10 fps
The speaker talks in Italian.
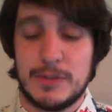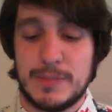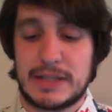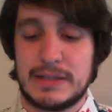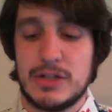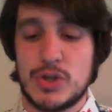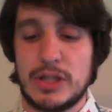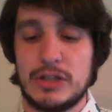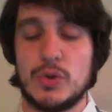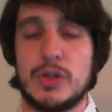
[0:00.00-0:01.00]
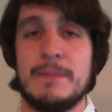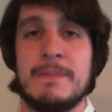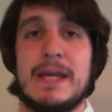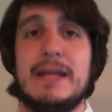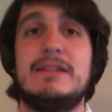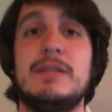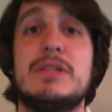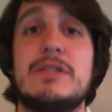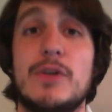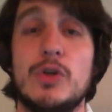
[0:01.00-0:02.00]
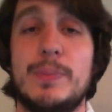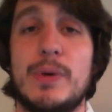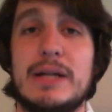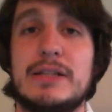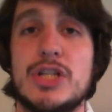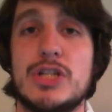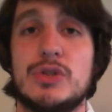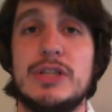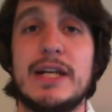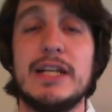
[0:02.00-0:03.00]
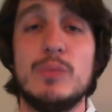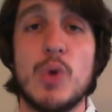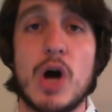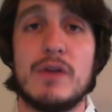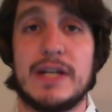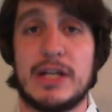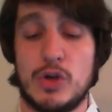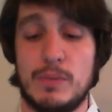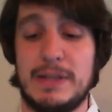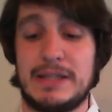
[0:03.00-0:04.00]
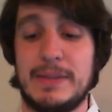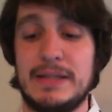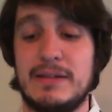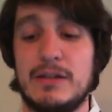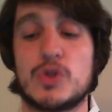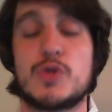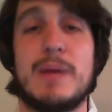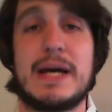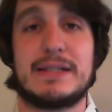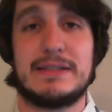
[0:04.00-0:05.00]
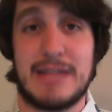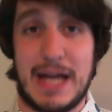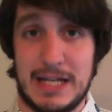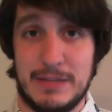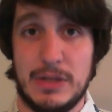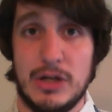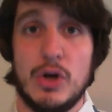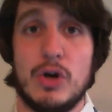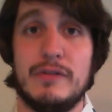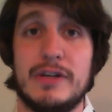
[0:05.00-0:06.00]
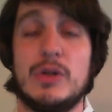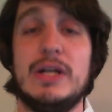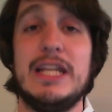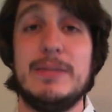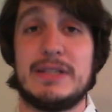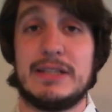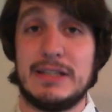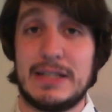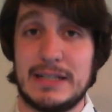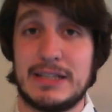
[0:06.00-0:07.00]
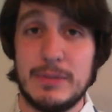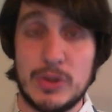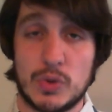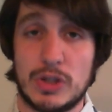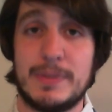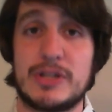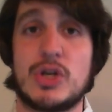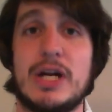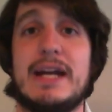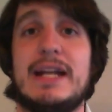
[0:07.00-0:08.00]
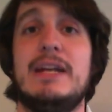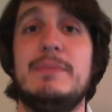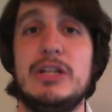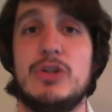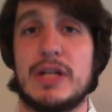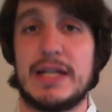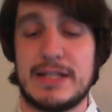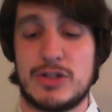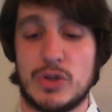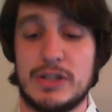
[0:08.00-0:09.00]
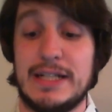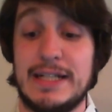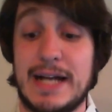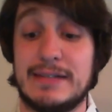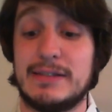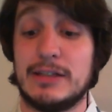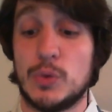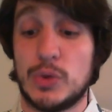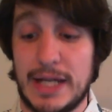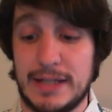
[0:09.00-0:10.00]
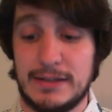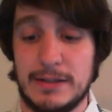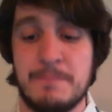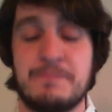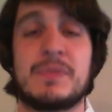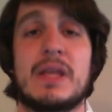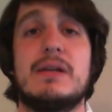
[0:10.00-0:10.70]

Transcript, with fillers: feedback dei giocatori, il team di sviluppo ha deciso di rimuovere completamente lo spark time, ovvero il limite di 30 minuti per giocare alle migliori creazioni degli altri utenti.